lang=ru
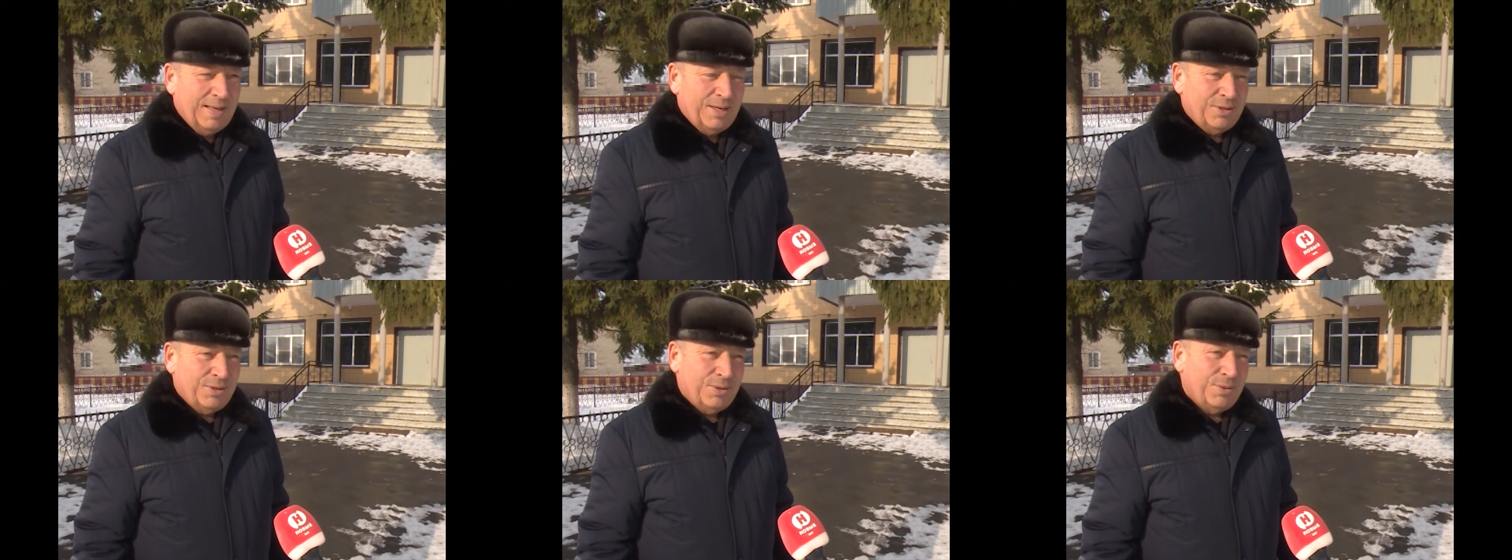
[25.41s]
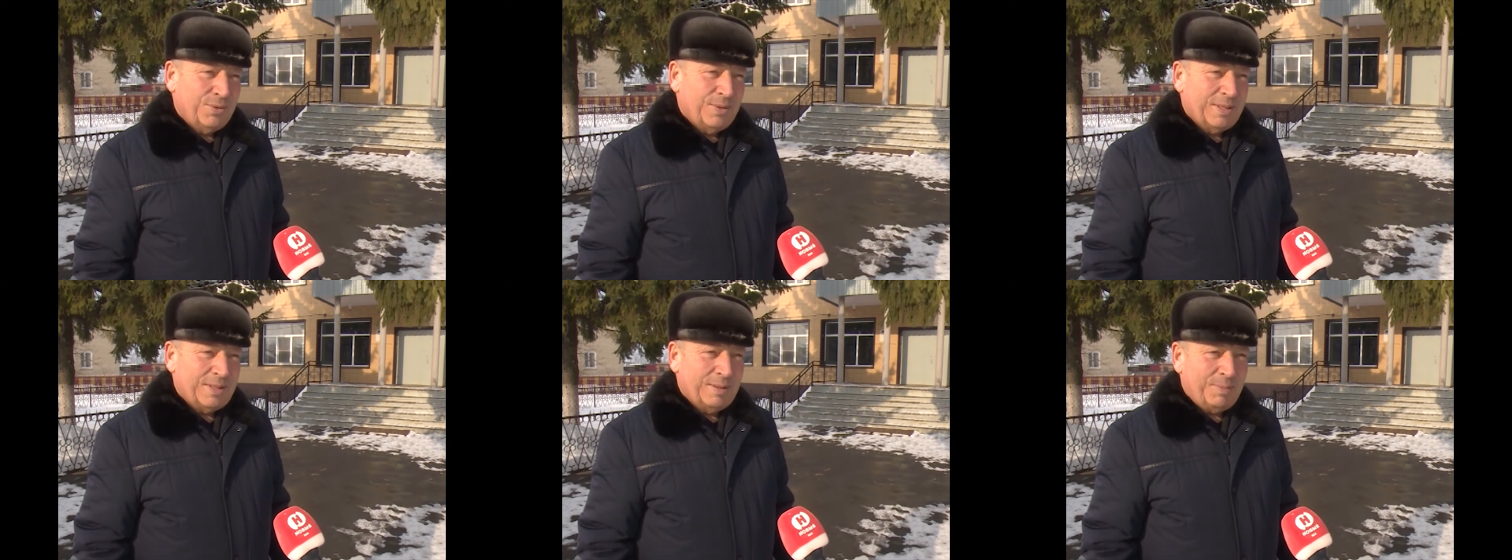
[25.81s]
и что у
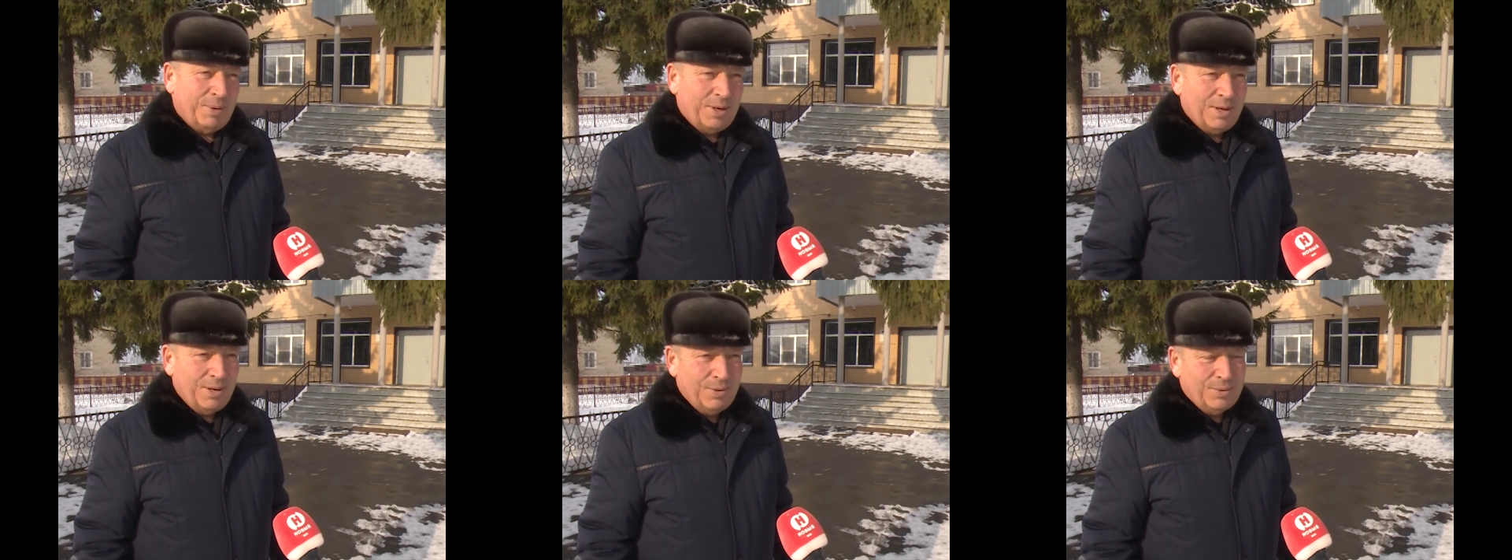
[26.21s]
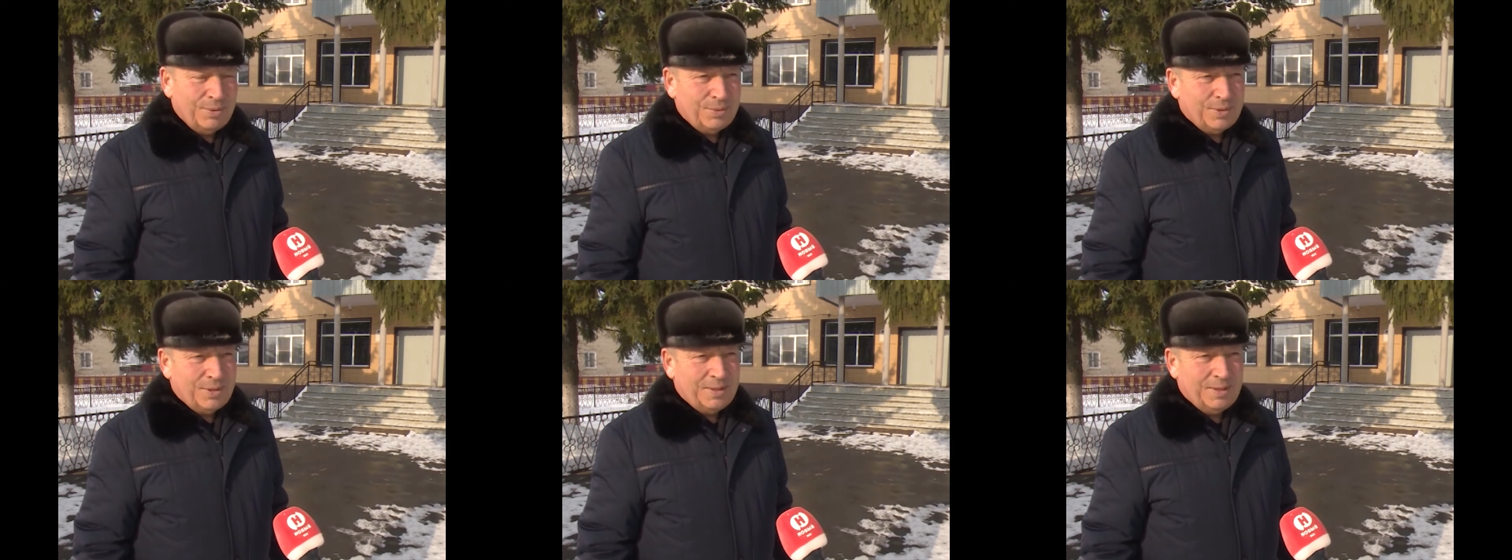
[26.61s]
нас определен
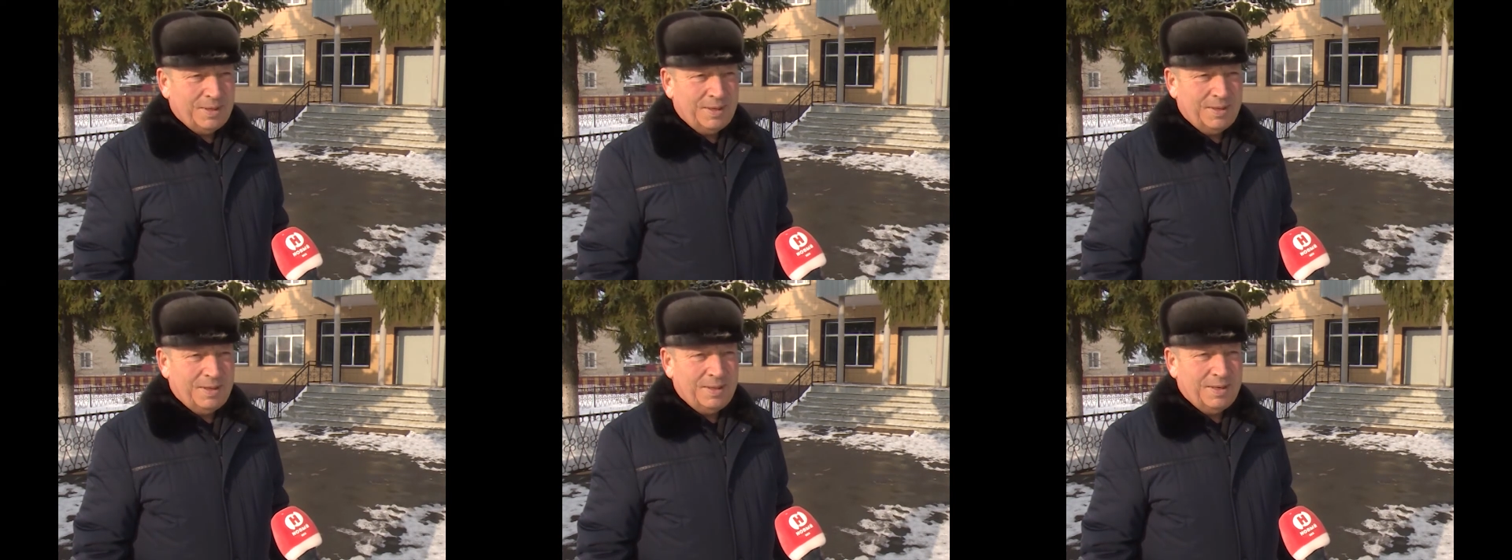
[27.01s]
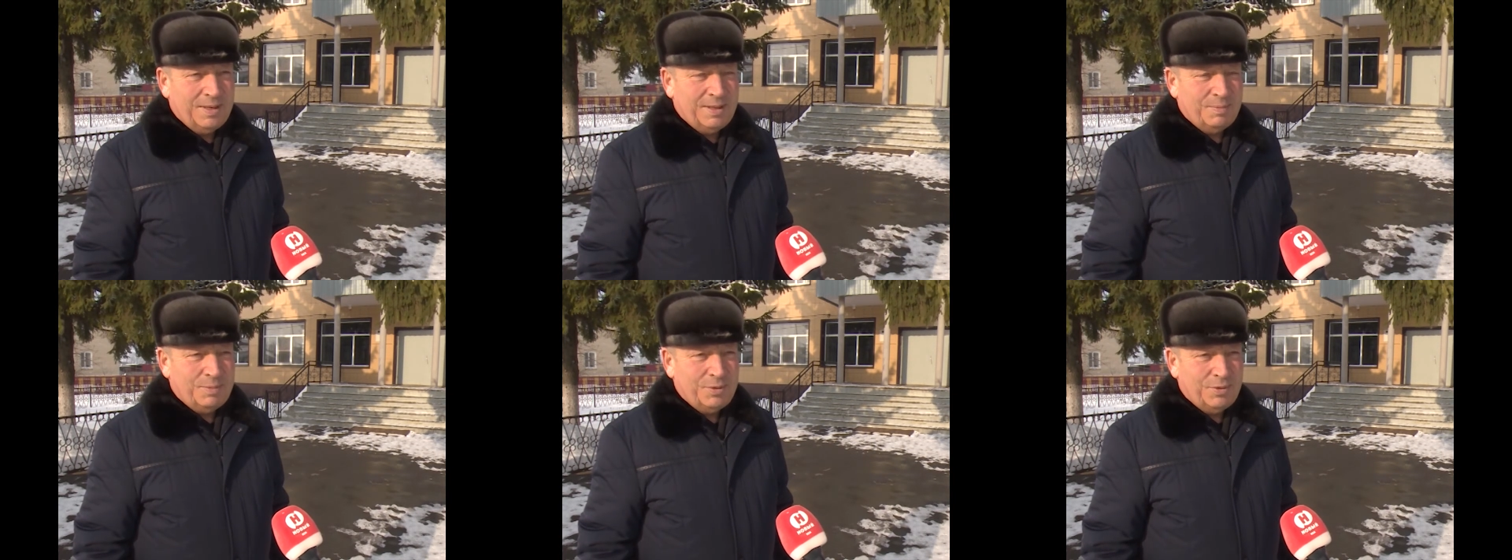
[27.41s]
уже с кандидатом,